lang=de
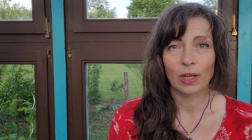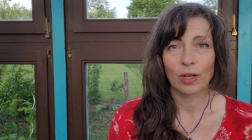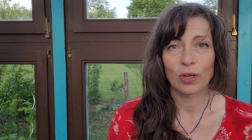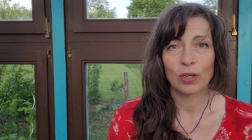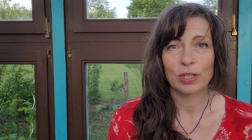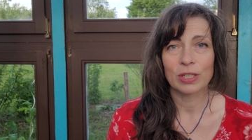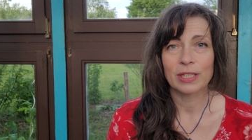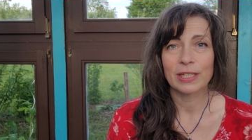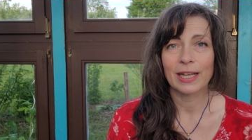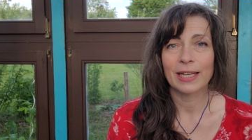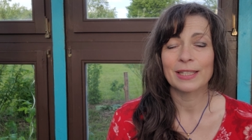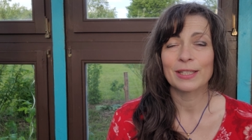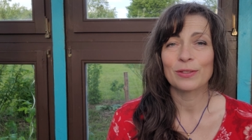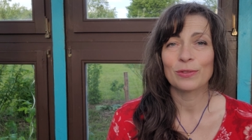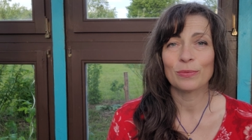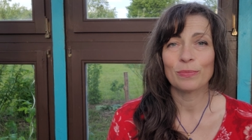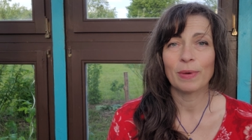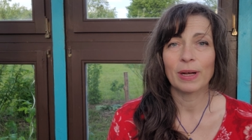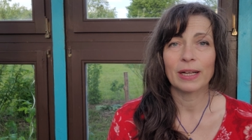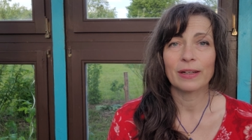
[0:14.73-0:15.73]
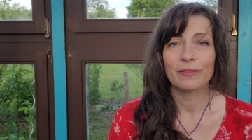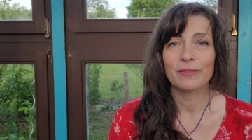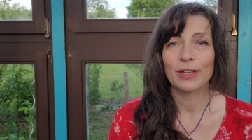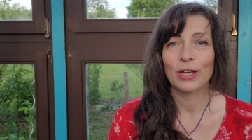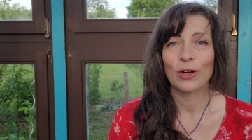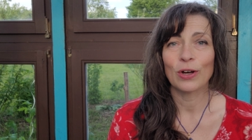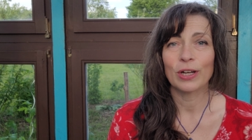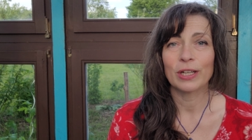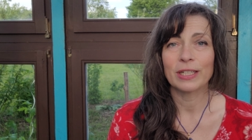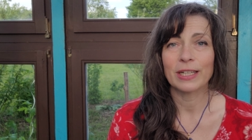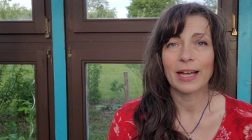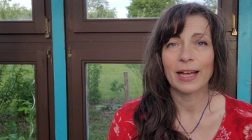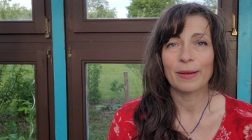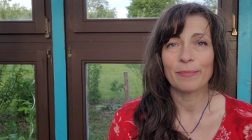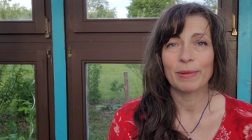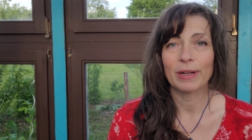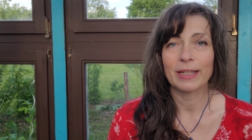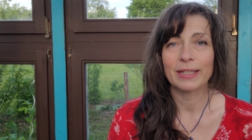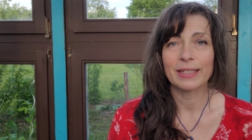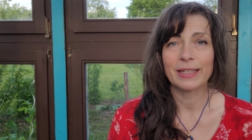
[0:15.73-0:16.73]
Und dazu machen wir heute
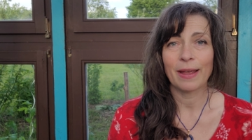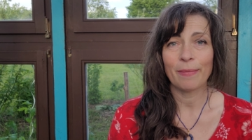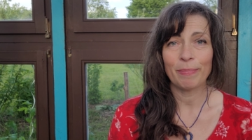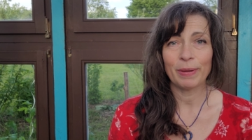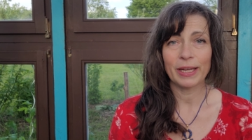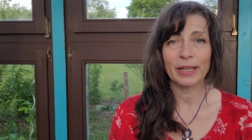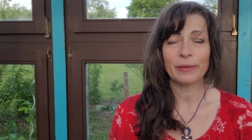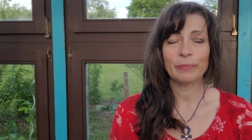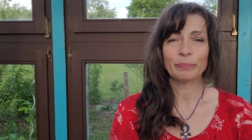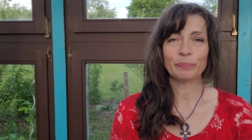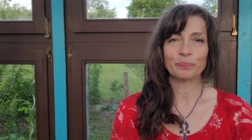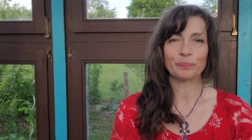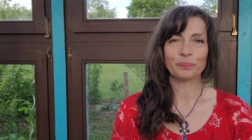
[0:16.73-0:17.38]
einmal Tapping.